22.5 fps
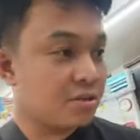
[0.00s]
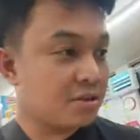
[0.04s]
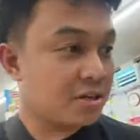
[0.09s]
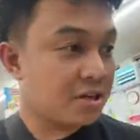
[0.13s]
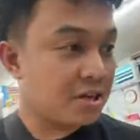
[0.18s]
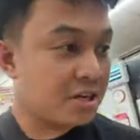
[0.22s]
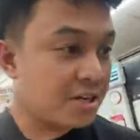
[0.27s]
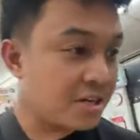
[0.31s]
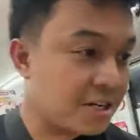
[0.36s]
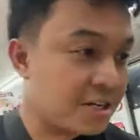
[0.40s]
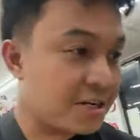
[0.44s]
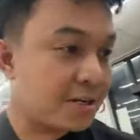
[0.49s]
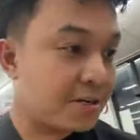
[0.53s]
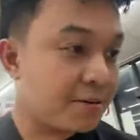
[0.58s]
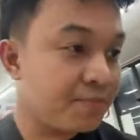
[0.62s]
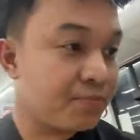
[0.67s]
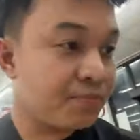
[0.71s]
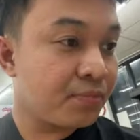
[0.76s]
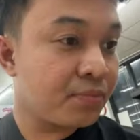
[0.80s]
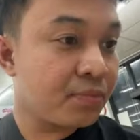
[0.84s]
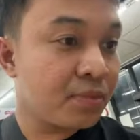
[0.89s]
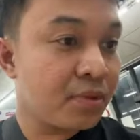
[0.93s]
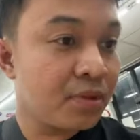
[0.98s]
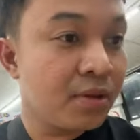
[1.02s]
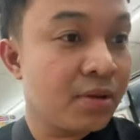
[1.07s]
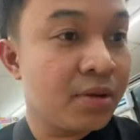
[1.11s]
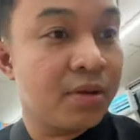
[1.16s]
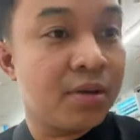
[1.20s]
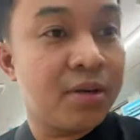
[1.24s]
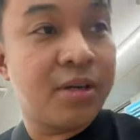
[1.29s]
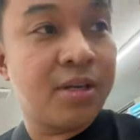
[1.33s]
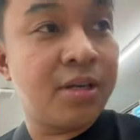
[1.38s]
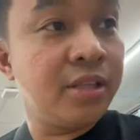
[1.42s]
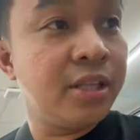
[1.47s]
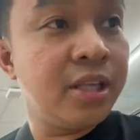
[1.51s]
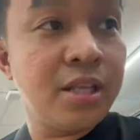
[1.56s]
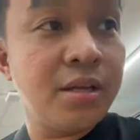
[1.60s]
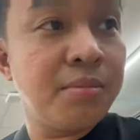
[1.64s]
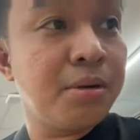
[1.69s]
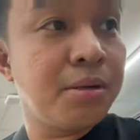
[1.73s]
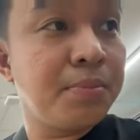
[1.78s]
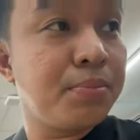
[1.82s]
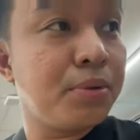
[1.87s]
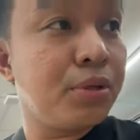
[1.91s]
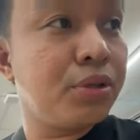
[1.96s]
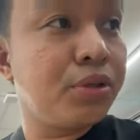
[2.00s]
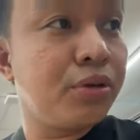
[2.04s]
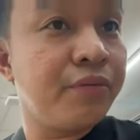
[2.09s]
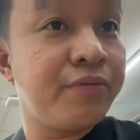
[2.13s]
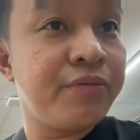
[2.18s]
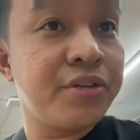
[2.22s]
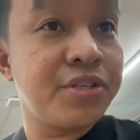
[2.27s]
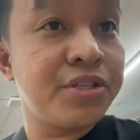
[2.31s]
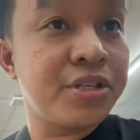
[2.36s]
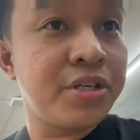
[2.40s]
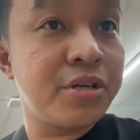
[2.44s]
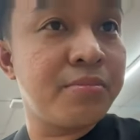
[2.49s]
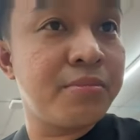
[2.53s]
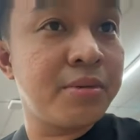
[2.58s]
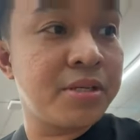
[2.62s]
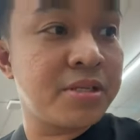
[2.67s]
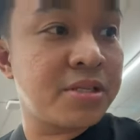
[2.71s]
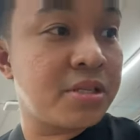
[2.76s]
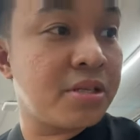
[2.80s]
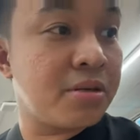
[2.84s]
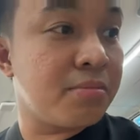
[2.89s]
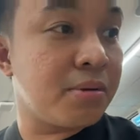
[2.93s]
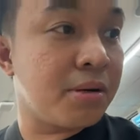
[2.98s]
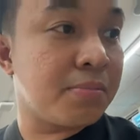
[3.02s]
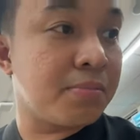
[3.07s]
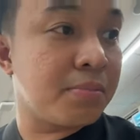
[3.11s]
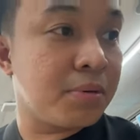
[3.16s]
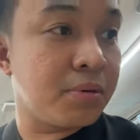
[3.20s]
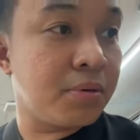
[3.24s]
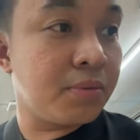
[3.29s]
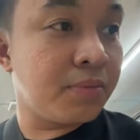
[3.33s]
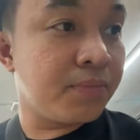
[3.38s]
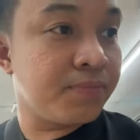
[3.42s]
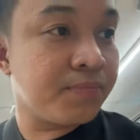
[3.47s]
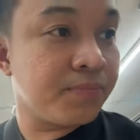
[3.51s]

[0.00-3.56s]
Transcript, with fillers: Um, hindi naman po itong fisherman's, di ba po?